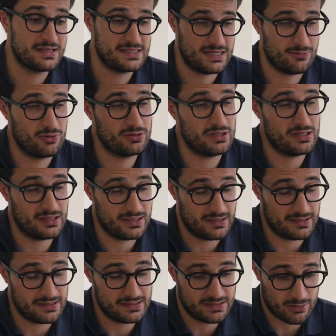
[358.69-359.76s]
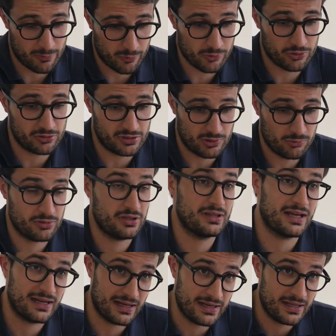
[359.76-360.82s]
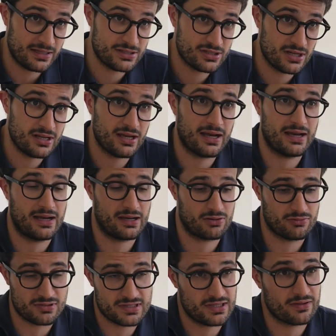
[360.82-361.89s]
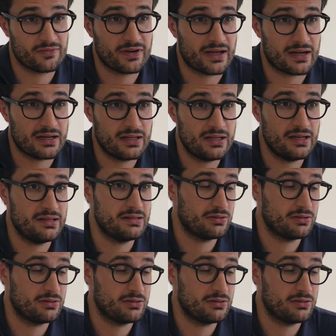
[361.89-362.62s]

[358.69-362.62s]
siamo, de, siamo, appunto tenuti dalla legge a conservarli, li, li